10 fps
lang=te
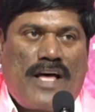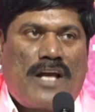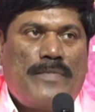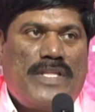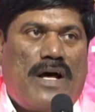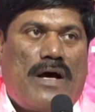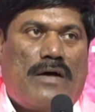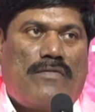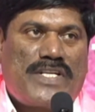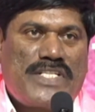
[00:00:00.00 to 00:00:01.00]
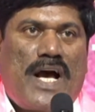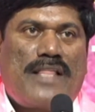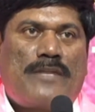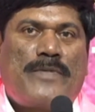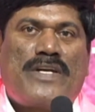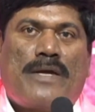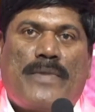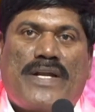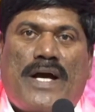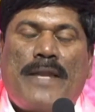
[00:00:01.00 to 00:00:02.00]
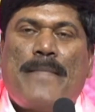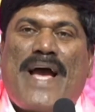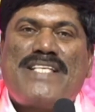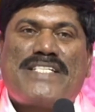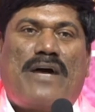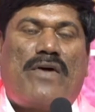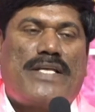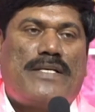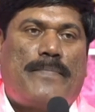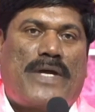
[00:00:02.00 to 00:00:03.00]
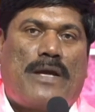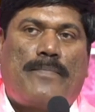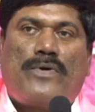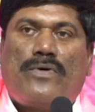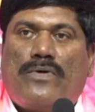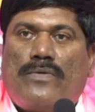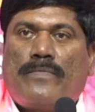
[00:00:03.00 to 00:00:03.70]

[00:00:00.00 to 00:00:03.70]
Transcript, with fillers: ఆధార్ మీద ఒరిజినల్ ఆధార్ మీద నంబర్ కానీ మ్యాచ్ కావాలని చెప్పి అన్నప్పుడు